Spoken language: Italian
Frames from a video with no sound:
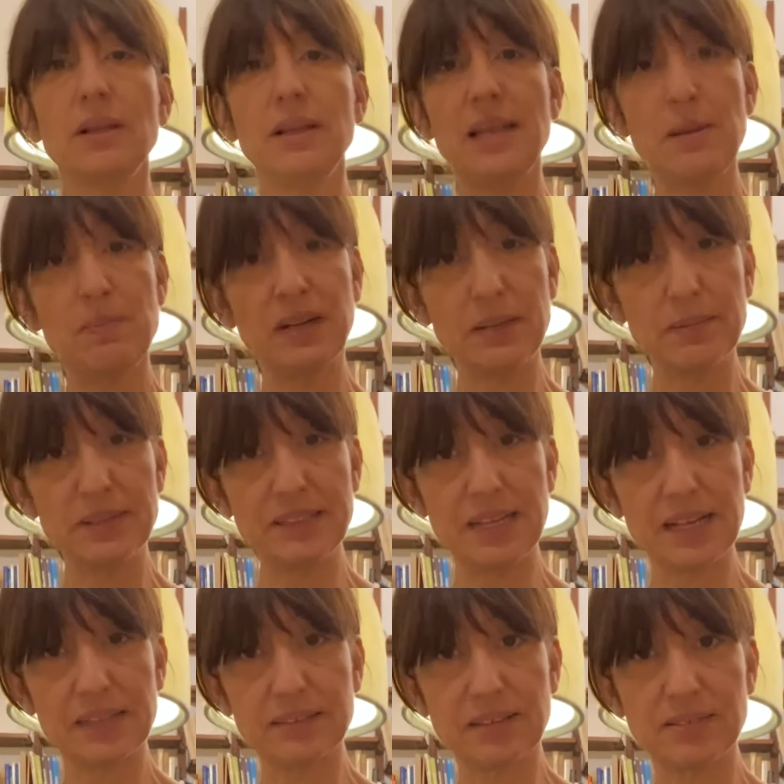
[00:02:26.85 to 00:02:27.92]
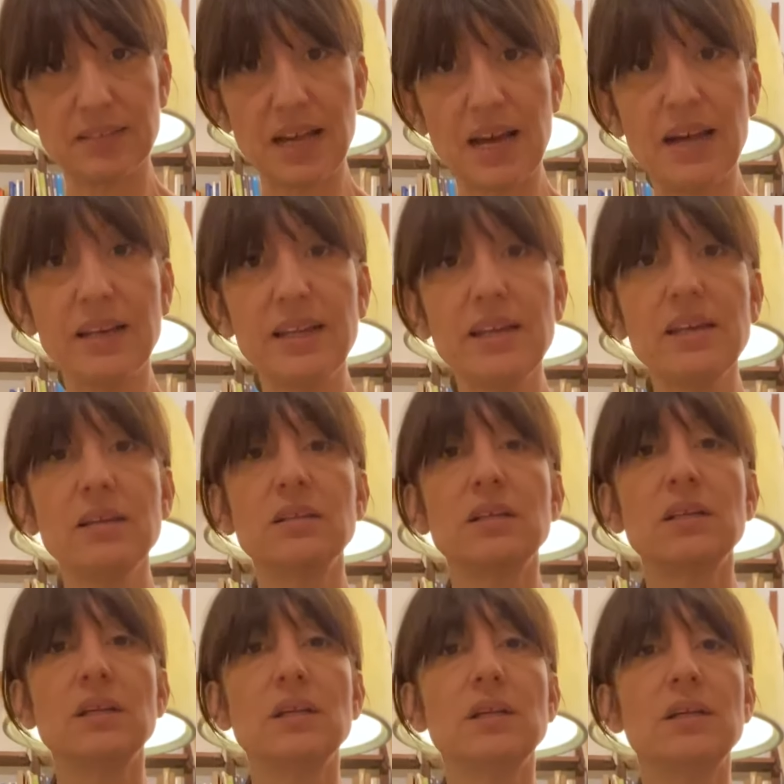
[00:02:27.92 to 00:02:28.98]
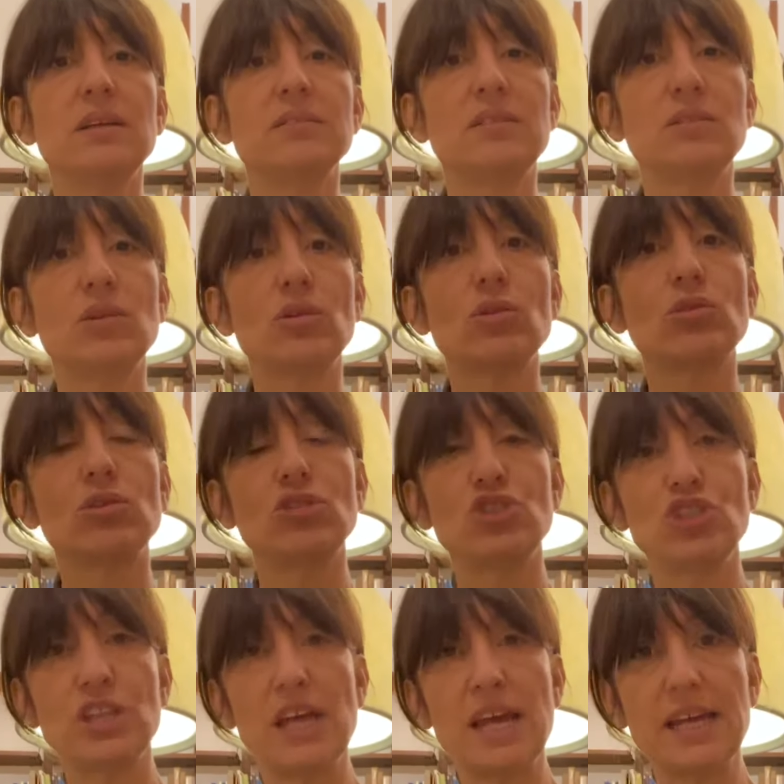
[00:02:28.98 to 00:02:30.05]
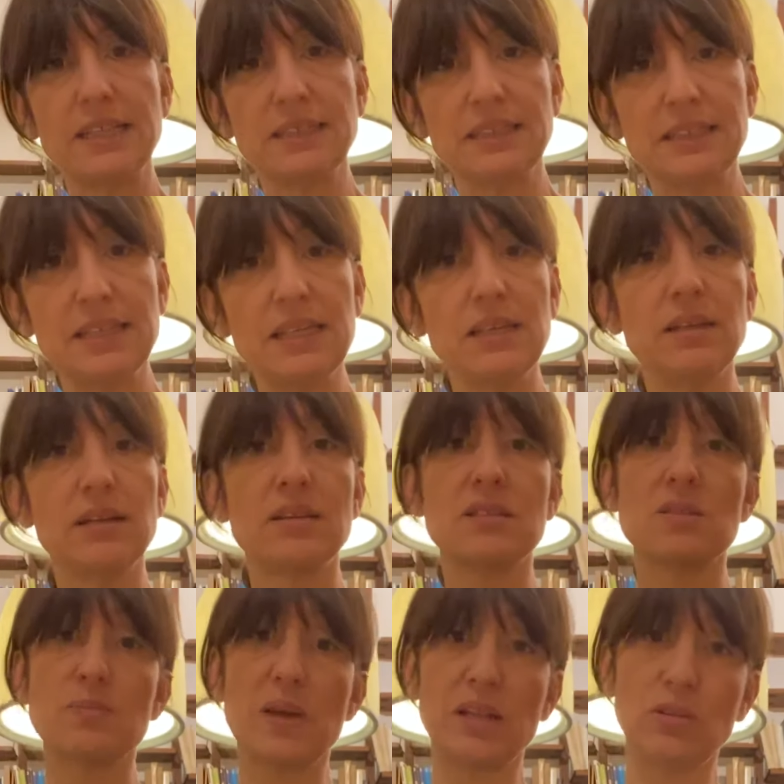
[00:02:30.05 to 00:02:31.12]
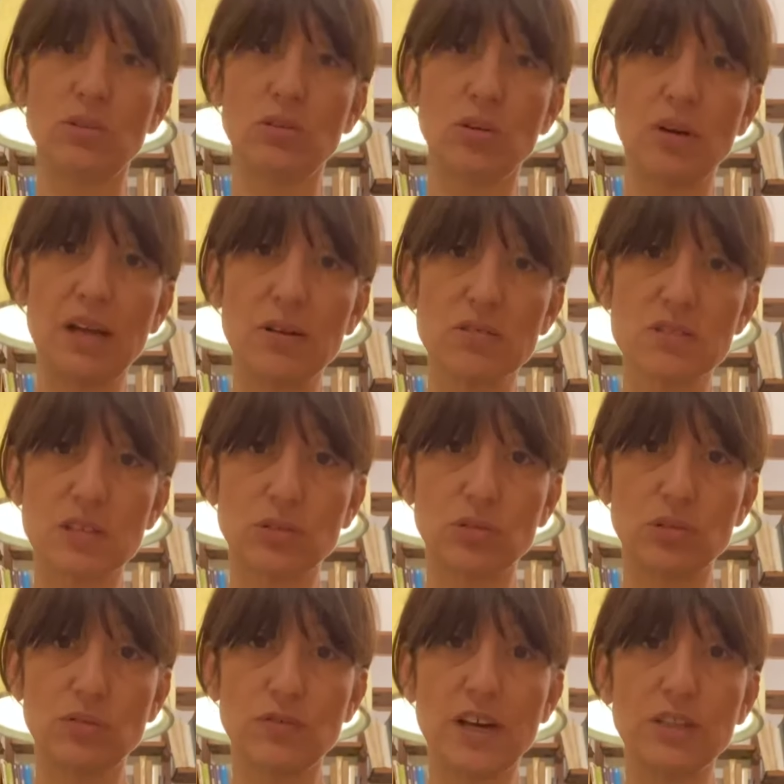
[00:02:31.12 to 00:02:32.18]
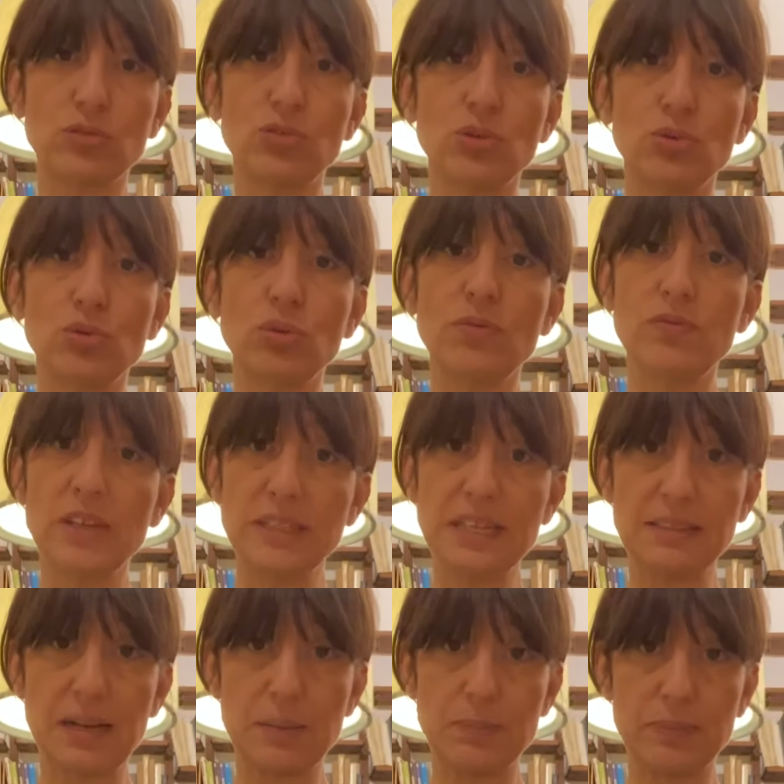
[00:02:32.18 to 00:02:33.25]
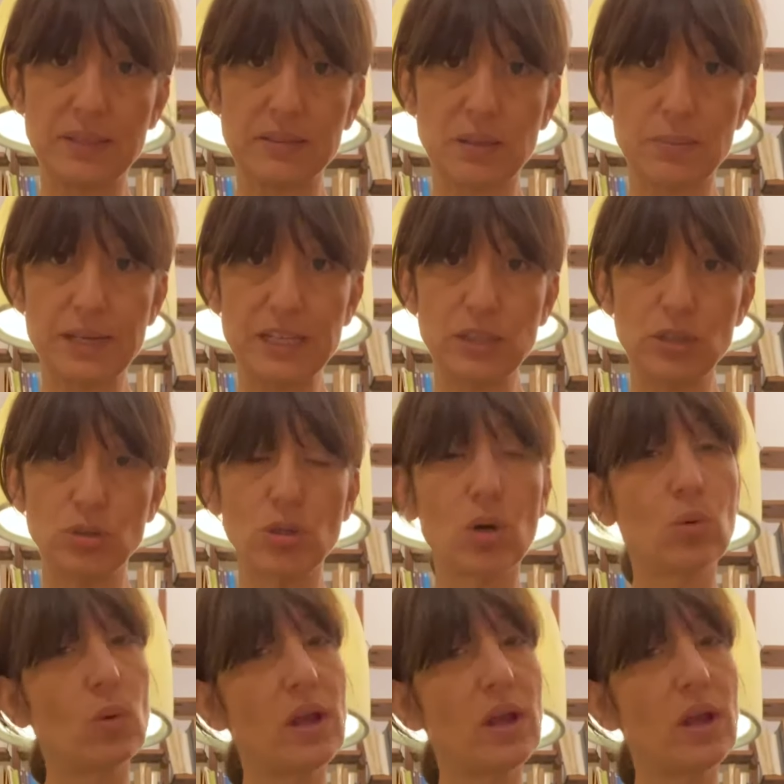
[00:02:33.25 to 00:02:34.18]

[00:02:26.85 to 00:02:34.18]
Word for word: le planimetrie catastali, se sono coincidenti rispetto allo stato di fatto in cui vedete l'appartamento.